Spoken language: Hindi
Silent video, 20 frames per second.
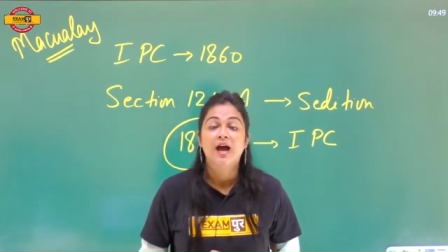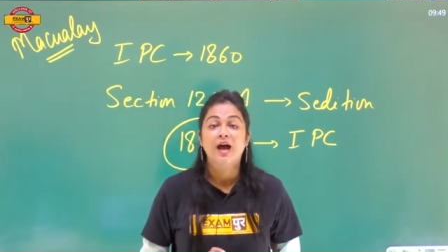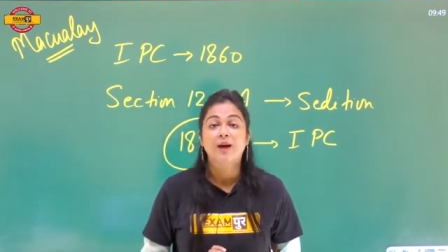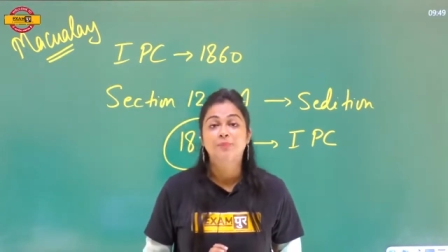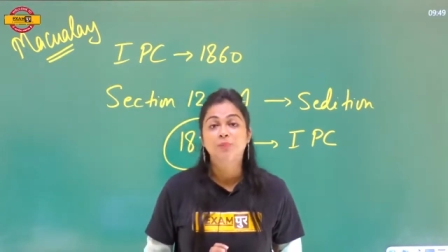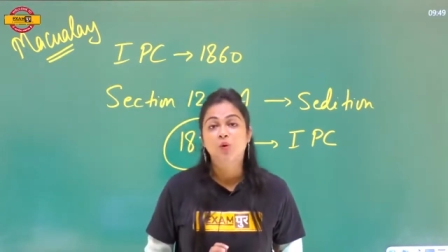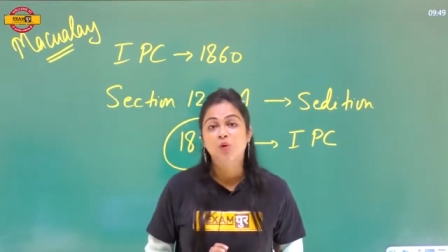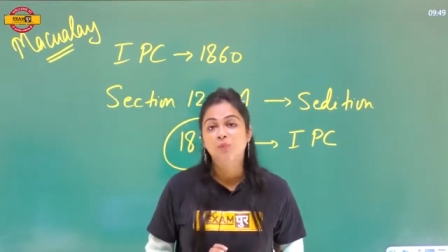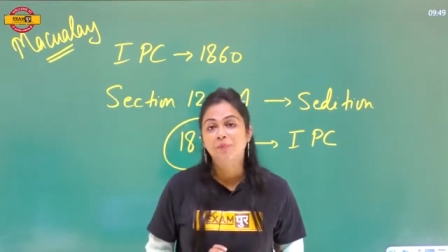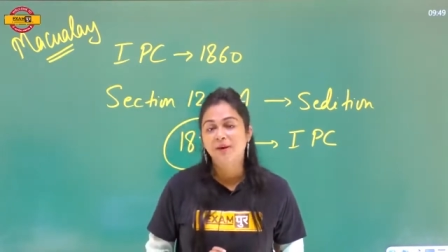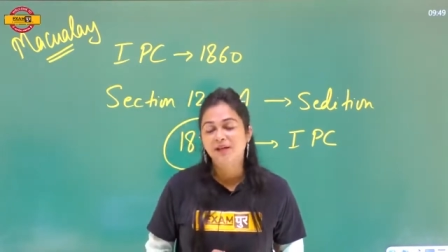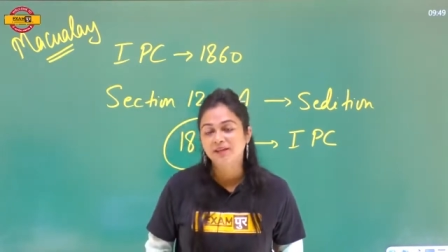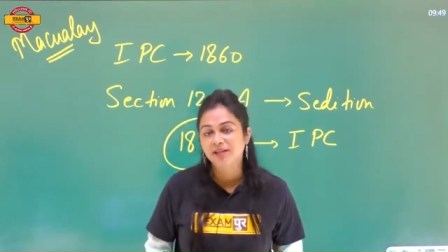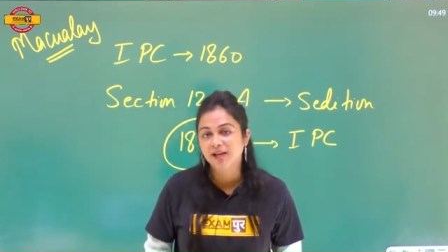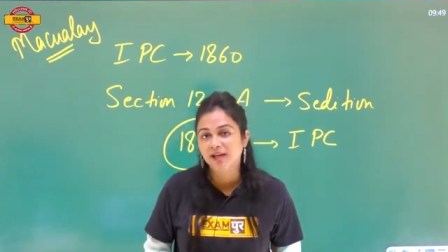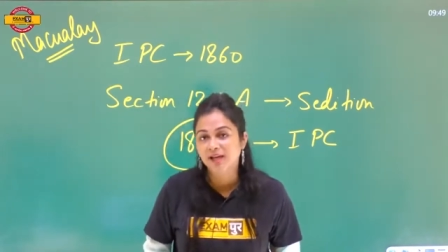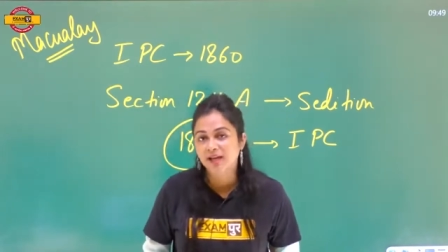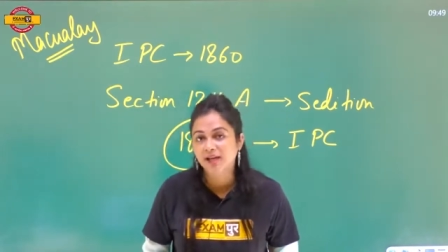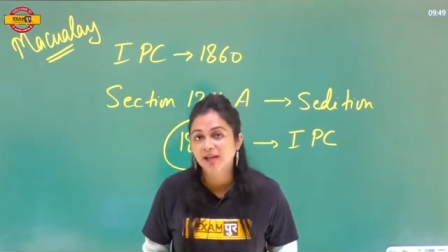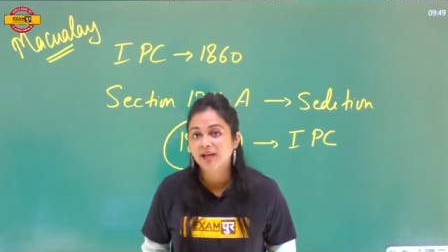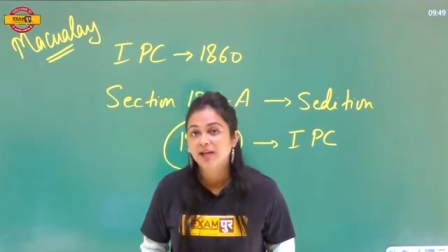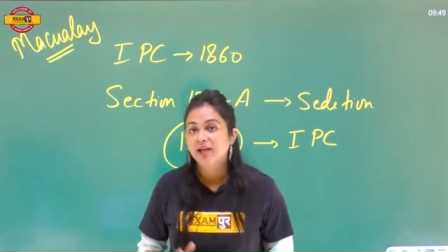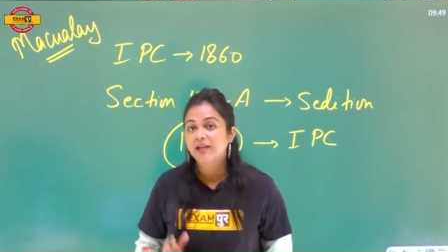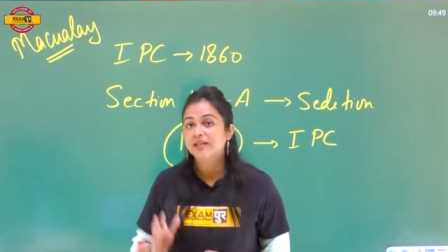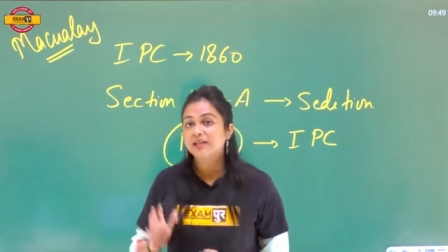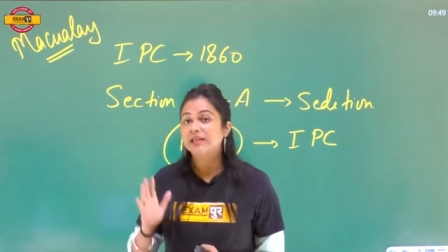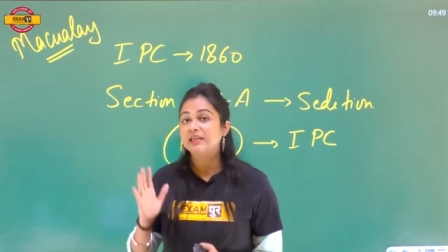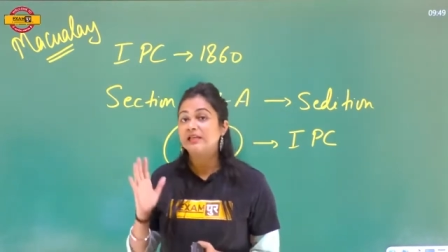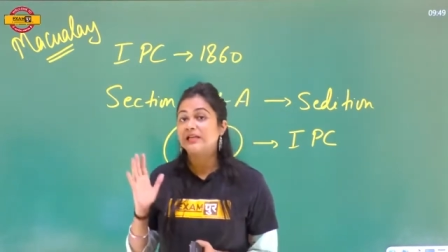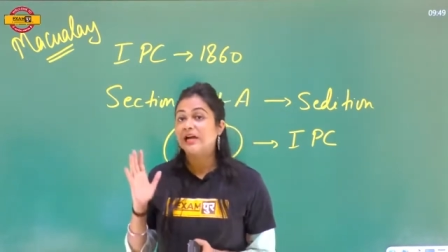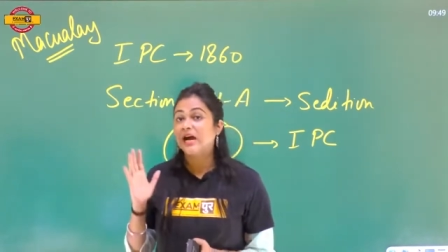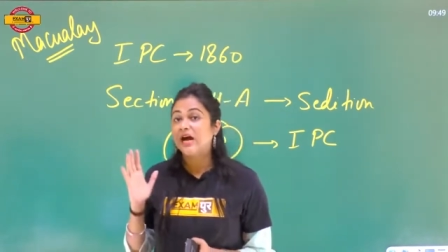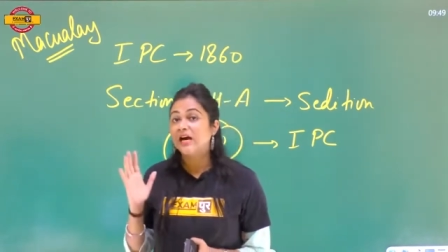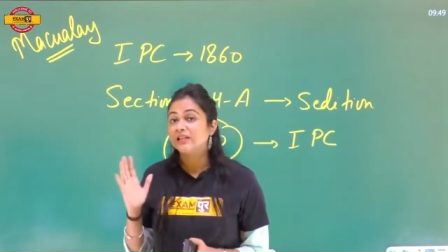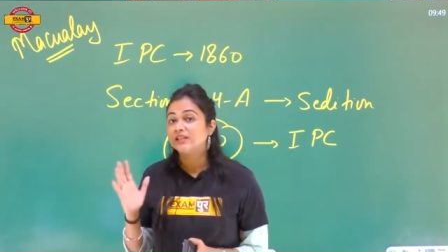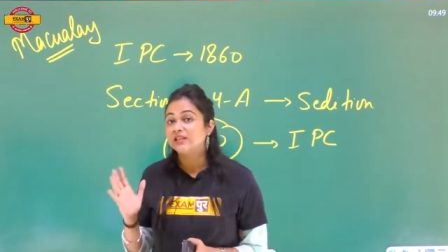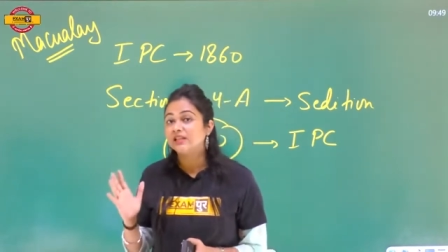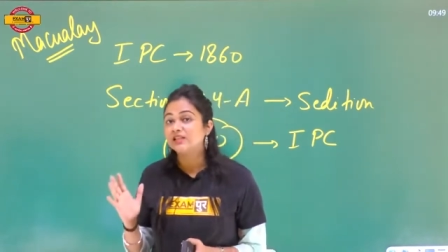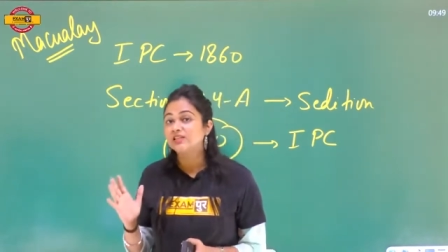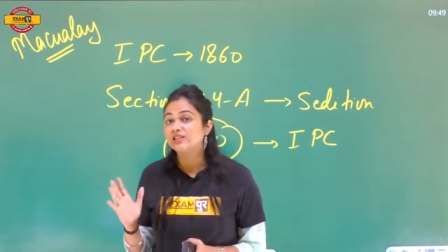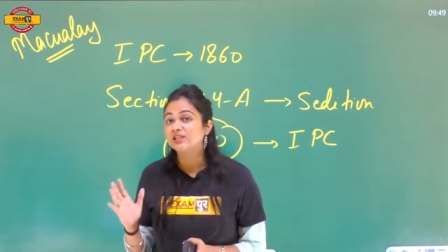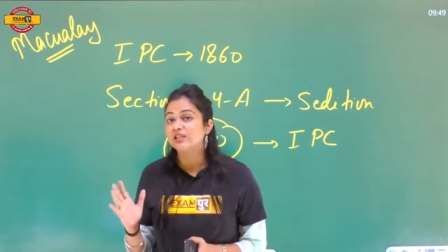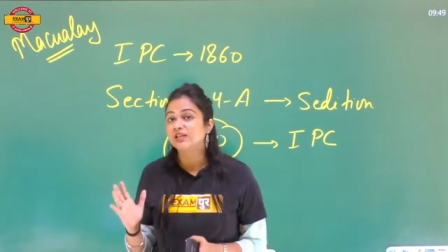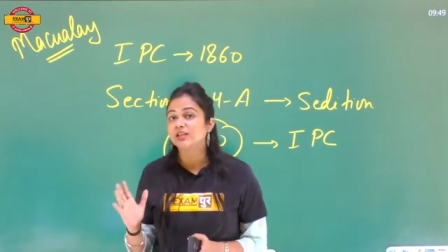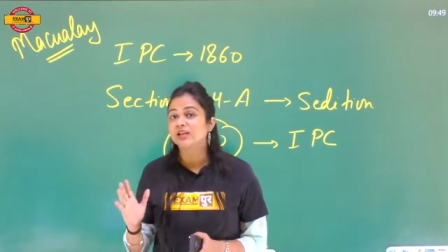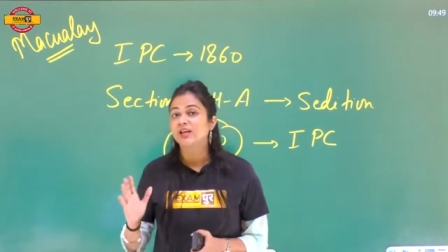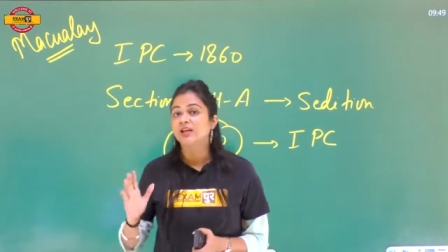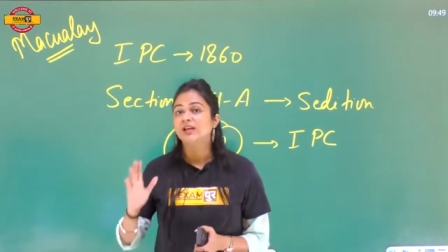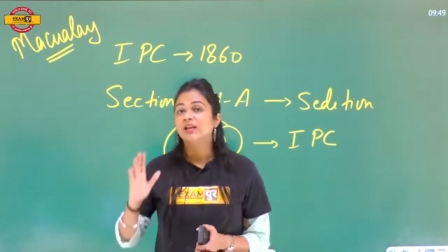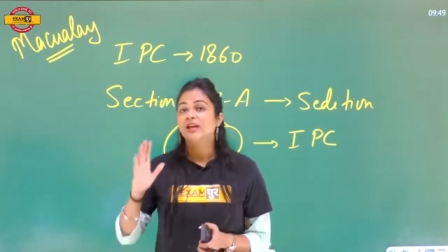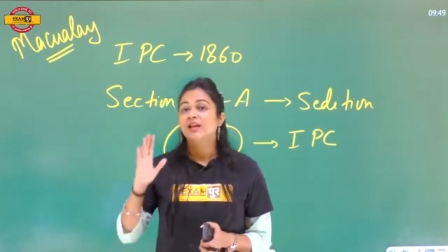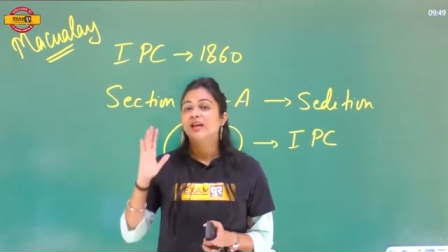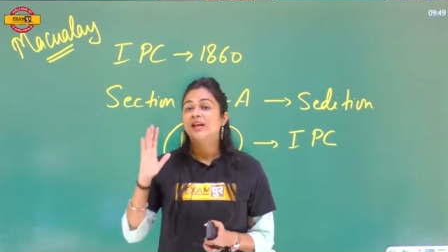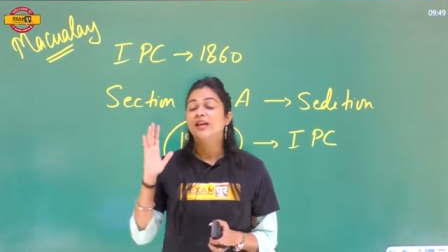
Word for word: आपको पता है कि गांधी जी ने